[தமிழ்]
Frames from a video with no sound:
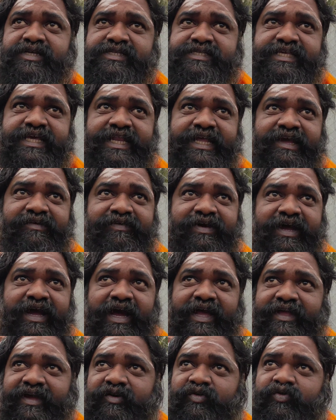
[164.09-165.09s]
சிறிய
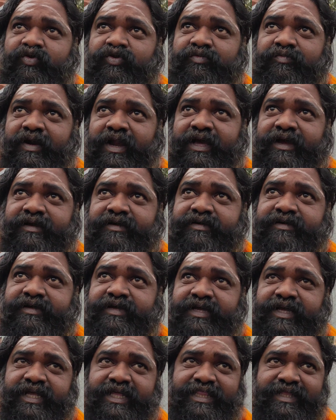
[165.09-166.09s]
வெங்காயம் குருமிளகு
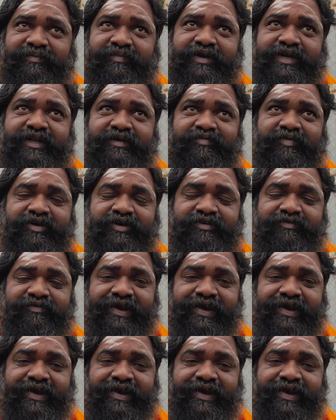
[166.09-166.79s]
இதை மட்டும் போட்டு